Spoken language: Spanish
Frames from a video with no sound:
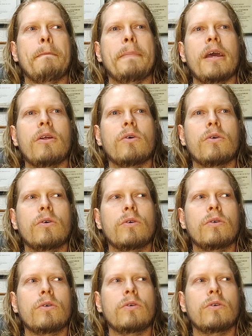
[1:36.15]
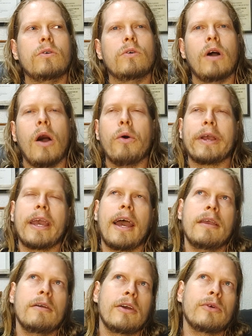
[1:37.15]
Pero aunque
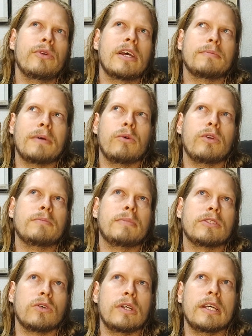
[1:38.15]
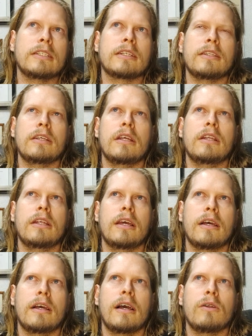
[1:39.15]
hay algunas, algunas personas que tienen eh,
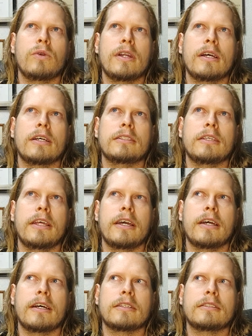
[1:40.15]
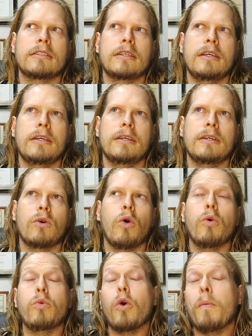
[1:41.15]
algunas ideas eh,
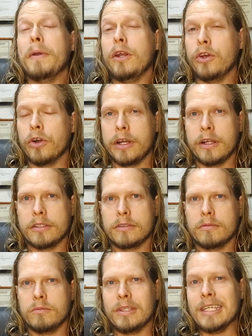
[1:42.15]
o opiniones